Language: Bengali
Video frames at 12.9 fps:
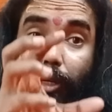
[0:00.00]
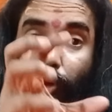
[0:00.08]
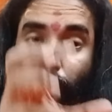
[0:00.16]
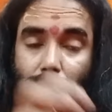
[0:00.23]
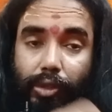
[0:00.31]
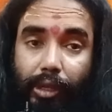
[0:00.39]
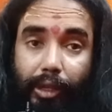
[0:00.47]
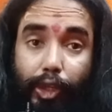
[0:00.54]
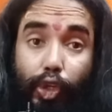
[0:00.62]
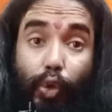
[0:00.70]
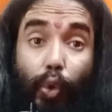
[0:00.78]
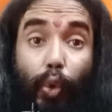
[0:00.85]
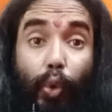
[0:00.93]
কর্ণে
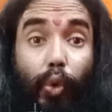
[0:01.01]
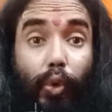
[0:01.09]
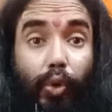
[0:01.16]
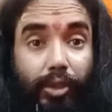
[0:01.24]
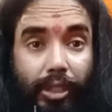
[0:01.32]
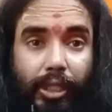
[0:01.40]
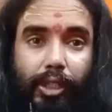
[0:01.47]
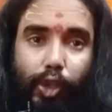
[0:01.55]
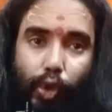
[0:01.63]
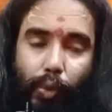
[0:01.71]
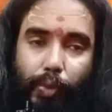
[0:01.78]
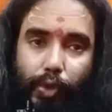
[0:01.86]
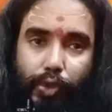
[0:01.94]
অধিক
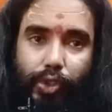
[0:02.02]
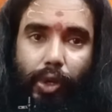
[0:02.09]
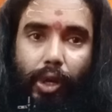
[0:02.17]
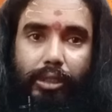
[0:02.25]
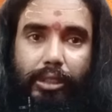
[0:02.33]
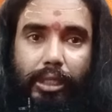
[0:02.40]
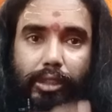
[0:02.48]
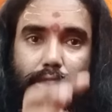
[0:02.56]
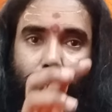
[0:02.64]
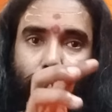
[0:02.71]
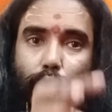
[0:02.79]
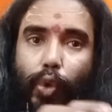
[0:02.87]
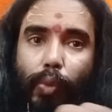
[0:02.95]
লোমস অর্থাৎ
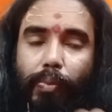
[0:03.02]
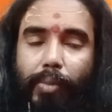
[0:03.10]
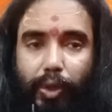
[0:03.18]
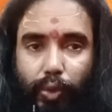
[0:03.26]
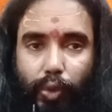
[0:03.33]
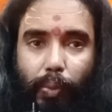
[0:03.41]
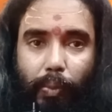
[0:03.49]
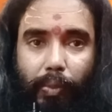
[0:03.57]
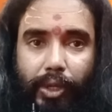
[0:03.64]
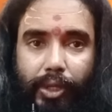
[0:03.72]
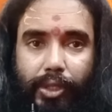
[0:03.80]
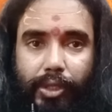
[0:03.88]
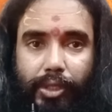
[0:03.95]
লোম বা রোম
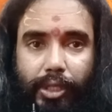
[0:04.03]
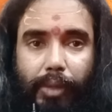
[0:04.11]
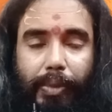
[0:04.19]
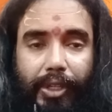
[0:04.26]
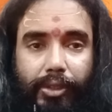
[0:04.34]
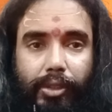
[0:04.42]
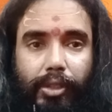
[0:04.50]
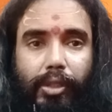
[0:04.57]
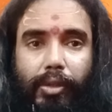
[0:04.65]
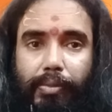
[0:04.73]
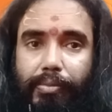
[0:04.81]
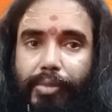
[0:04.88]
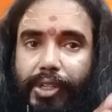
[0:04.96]
সে ব্যক্তি
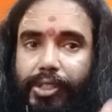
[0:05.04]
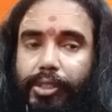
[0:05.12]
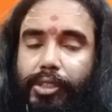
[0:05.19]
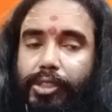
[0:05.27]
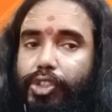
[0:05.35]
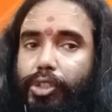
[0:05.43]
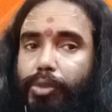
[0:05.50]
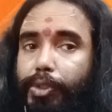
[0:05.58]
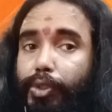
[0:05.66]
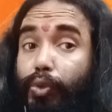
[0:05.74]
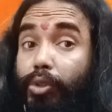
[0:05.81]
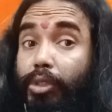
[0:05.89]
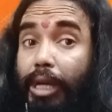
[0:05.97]
বেশি দিন
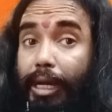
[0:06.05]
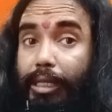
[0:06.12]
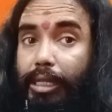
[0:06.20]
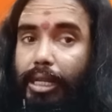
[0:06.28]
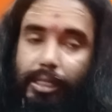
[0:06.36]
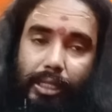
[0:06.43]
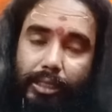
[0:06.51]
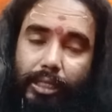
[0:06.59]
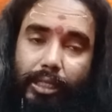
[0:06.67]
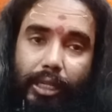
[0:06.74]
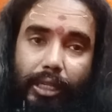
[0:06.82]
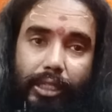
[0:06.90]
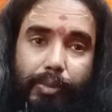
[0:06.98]
জীবিত থাকে না এটা একটা
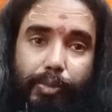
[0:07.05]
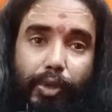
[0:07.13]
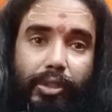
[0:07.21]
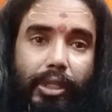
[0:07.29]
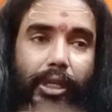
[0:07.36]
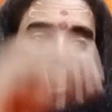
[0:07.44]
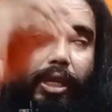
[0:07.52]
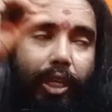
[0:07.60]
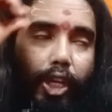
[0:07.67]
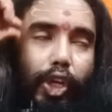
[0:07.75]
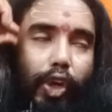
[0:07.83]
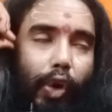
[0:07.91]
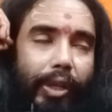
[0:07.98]
নেগেটিভ কথা
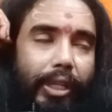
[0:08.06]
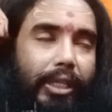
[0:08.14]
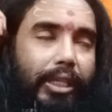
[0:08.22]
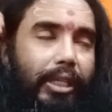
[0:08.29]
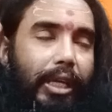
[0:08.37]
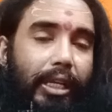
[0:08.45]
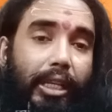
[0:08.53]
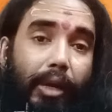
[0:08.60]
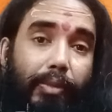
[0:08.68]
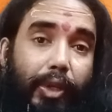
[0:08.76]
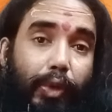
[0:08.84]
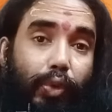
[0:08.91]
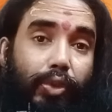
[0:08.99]
অনেকের কানে
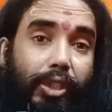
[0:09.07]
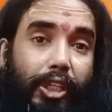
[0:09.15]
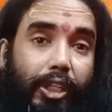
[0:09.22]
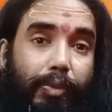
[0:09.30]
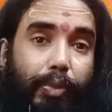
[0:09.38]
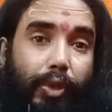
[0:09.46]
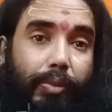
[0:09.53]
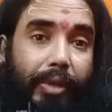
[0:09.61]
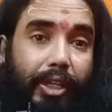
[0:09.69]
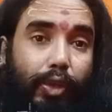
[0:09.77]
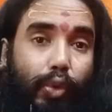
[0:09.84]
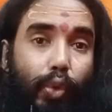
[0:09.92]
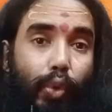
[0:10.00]
আমরা অধিক
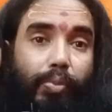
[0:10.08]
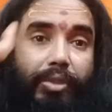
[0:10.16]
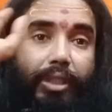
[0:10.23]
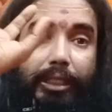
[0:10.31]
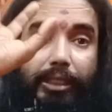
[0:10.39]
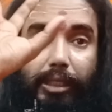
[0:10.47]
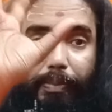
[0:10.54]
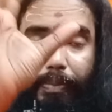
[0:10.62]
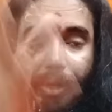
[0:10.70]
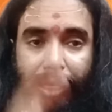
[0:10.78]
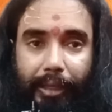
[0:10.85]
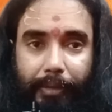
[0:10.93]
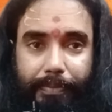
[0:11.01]
পরিমাণে লোম দেখতে
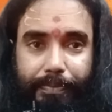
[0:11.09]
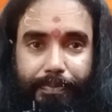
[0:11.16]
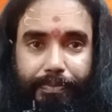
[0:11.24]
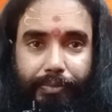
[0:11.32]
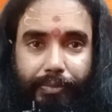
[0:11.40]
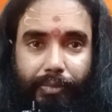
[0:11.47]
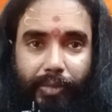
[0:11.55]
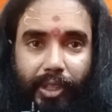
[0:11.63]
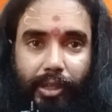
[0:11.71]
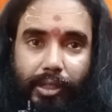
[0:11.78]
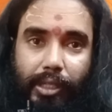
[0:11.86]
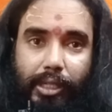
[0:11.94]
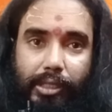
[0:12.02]
পাই
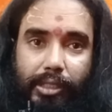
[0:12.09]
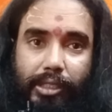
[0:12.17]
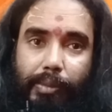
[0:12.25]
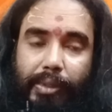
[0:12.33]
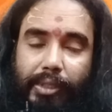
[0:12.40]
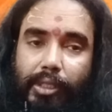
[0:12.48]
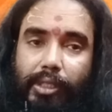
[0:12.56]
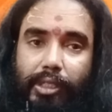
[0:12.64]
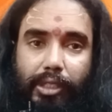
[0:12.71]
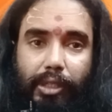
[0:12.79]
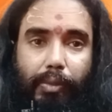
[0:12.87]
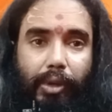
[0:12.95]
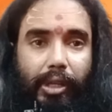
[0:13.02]
ঠিক আছে সে ব্যক্তির
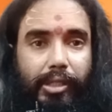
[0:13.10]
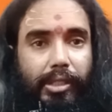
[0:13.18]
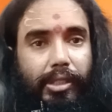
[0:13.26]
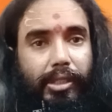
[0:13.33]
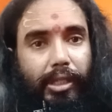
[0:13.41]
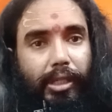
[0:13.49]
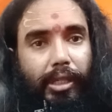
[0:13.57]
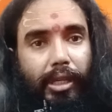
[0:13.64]
ক্ষেত্রে বলা হয়েছে সে